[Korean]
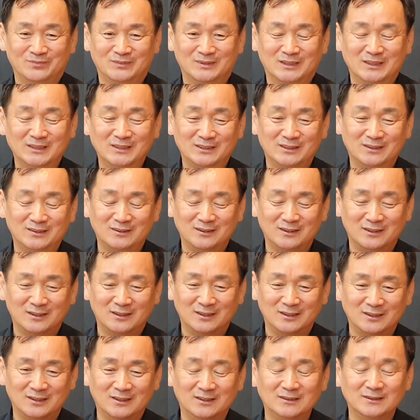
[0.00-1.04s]
그래서
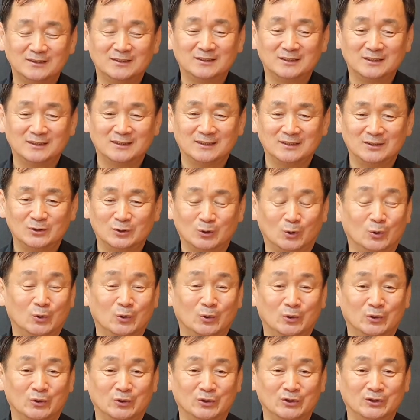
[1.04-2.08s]
영적인
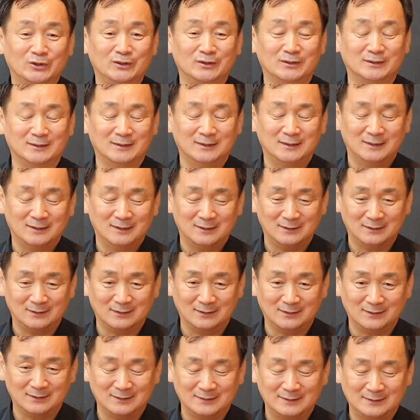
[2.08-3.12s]
종교는
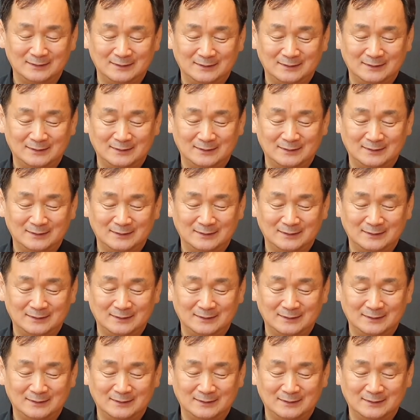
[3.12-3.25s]
어,